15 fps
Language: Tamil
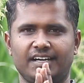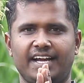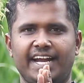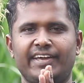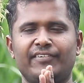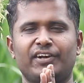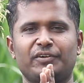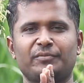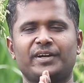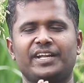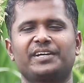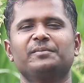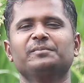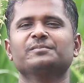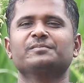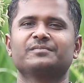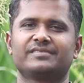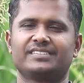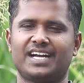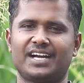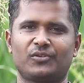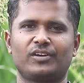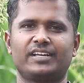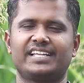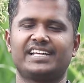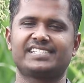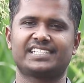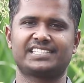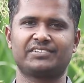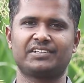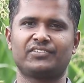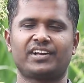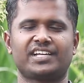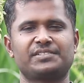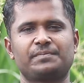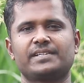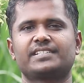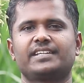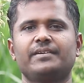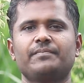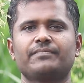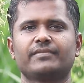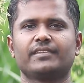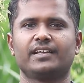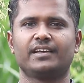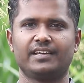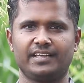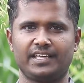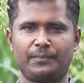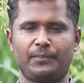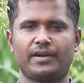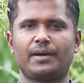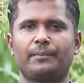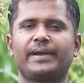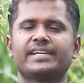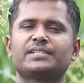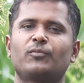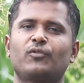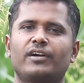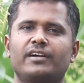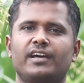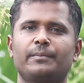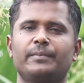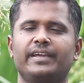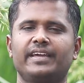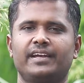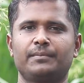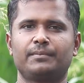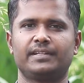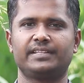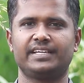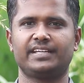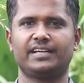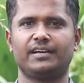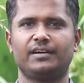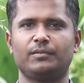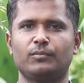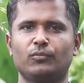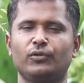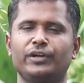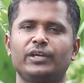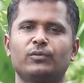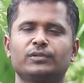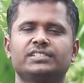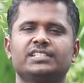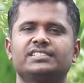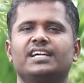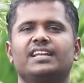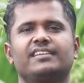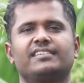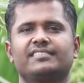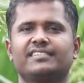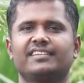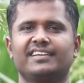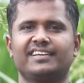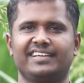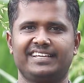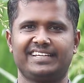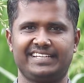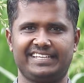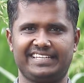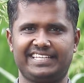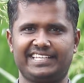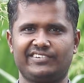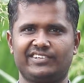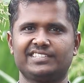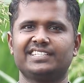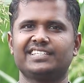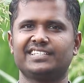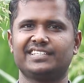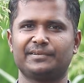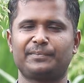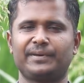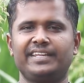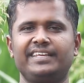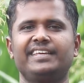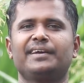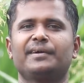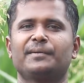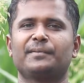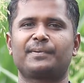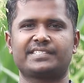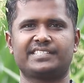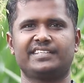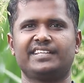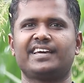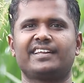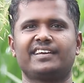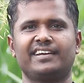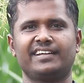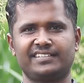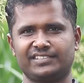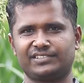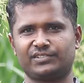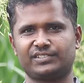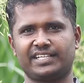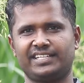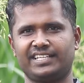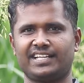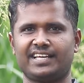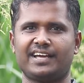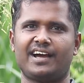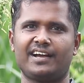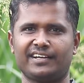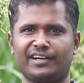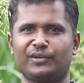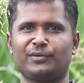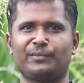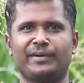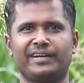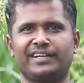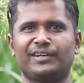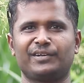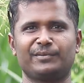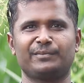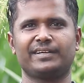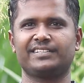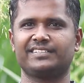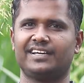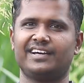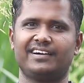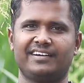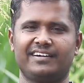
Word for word: அனைவருக்கும் வணக்கம் நான் உங்களுக்கு ஹீரர் சக்தி யுவராஜ் பேசுகிறேன் இப்போ நான் பேச போகிற டாபிக் என்னென்னு பார்த்தீங்கன்னா முடி உதிர்தல் இன்றைக்கி வந்து பெரிய பிரச்சனையாக இருக்குது இந்த சொசைட்டியில் ஆண்களுக்கும் பெண்களுக்கும் எதுனா